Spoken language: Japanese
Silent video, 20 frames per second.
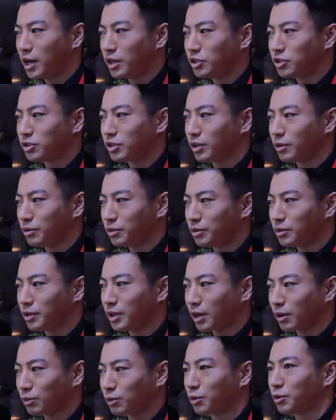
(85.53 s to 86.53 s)
愛してる
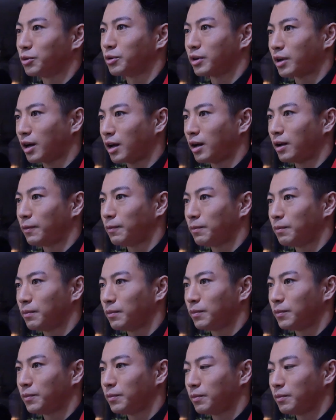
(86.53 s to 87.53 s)
役というか
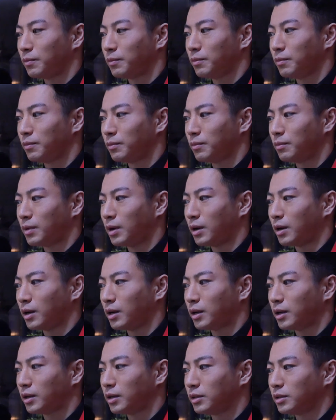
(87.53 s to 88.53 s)

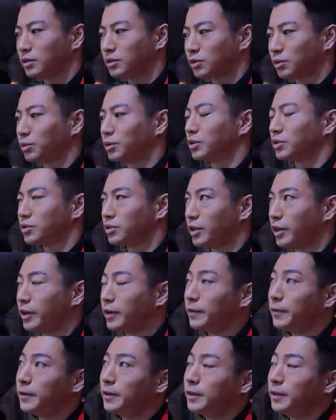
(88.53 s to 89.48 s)
まあそうですね